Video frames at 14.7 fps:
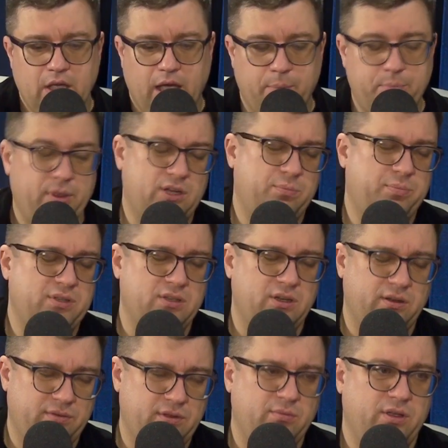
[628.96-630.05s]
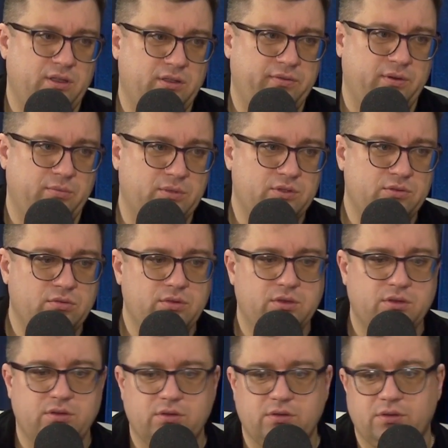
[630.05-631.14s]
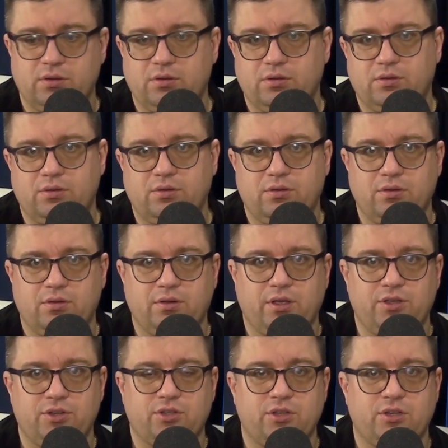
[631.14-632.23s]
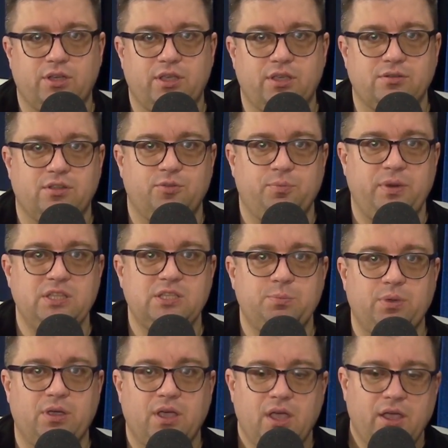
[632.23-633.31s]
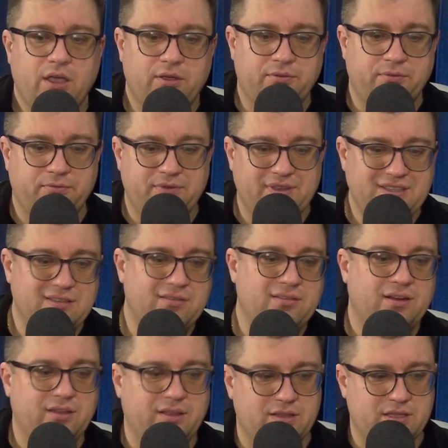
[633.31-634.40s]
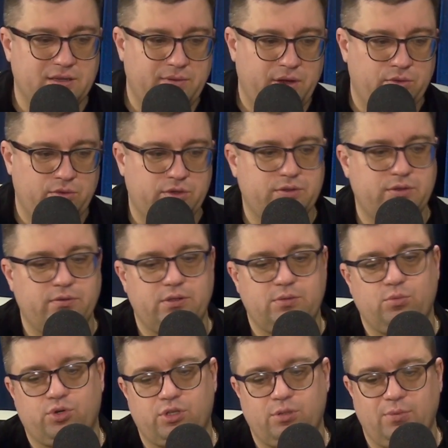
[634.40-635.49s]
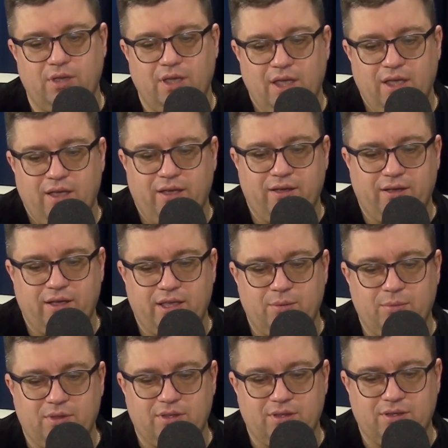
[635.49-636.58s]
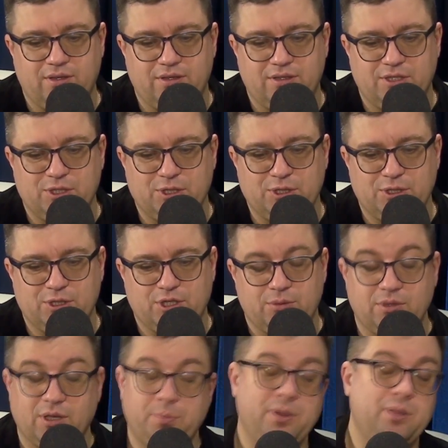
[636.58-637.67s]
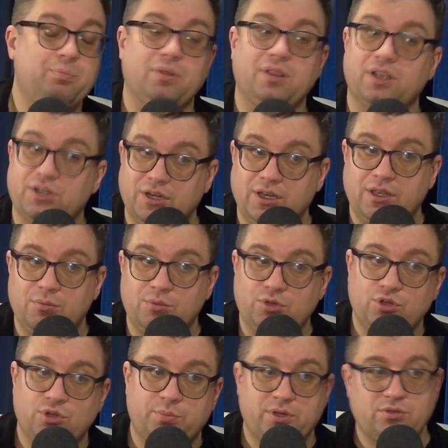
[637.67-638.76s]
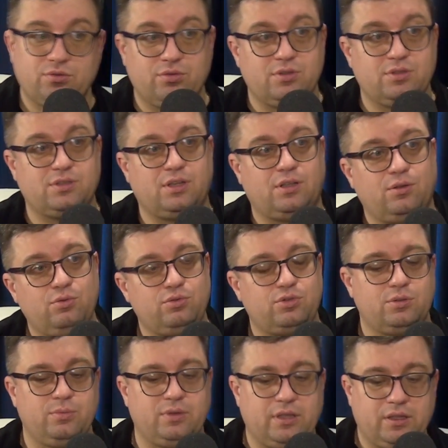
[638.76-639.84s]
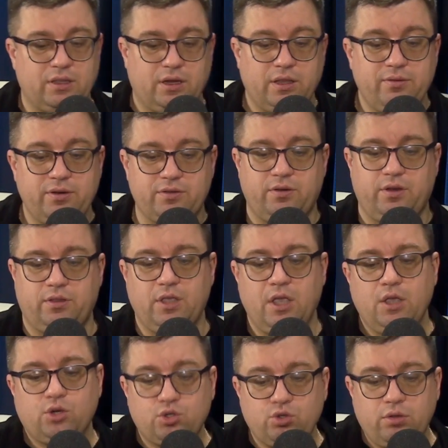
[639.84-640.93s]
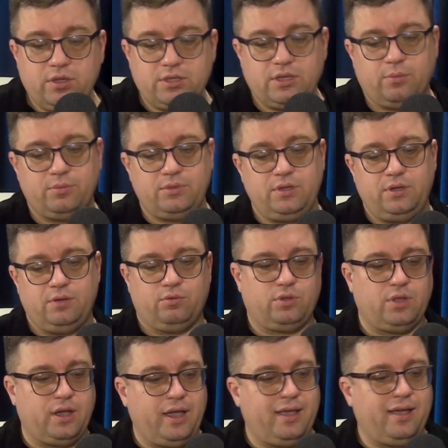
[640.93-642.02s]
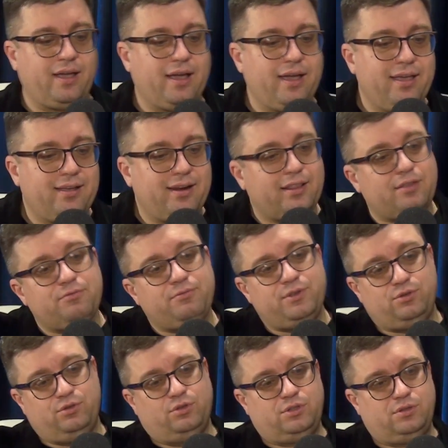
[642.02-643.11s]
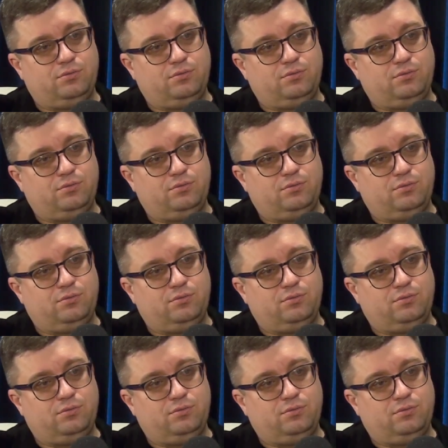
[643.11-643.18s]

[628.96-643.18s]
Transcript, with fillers: опять же, пристальное внимание информационных, конечно же, агентств, да и в принципе, весь интернет завален уже всевозможными какими-то, скажем так, предположениями, что же происходит ну, да. с Залужным и так далее. На ваш взгляд, что на самом деле, вот какая, игра там ведется?